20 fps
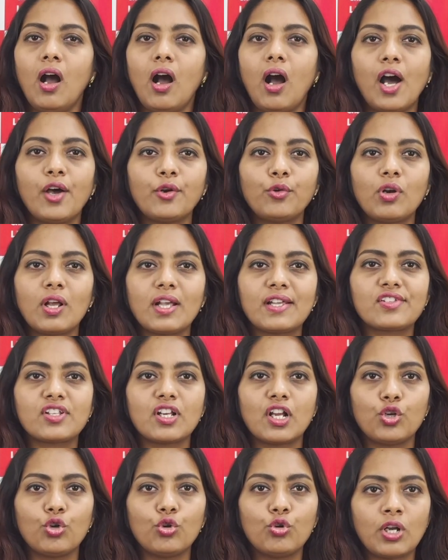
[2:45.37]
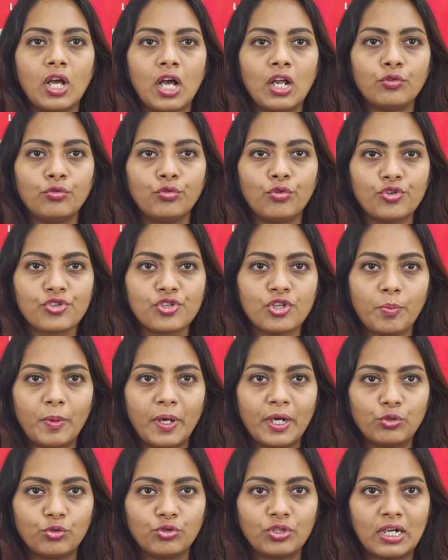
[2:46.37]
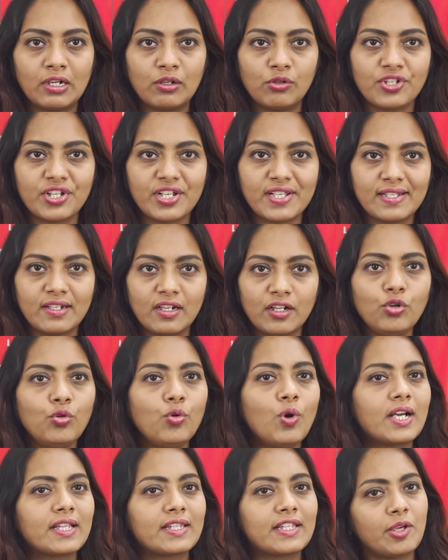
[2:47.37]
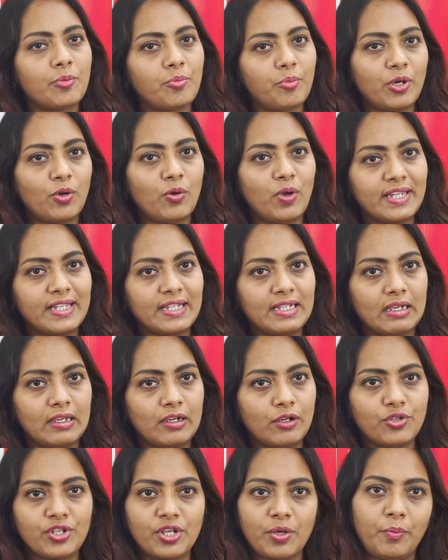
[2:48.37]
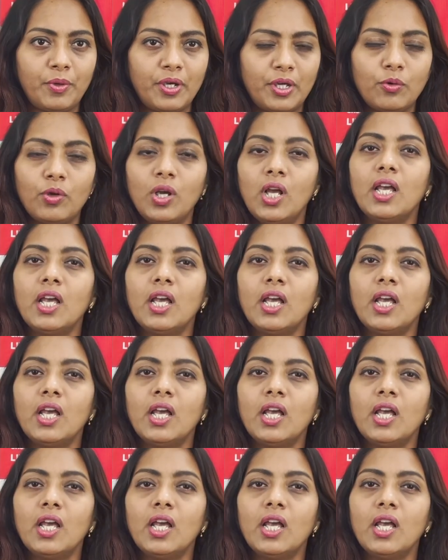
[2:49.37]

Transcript: ఆరు రాష్ట్రాల్లో నాలుగు రోజుల పాటు దాడులు చేసినట్లు ఆదాయ పన్ను అధికారులు చెప్పారు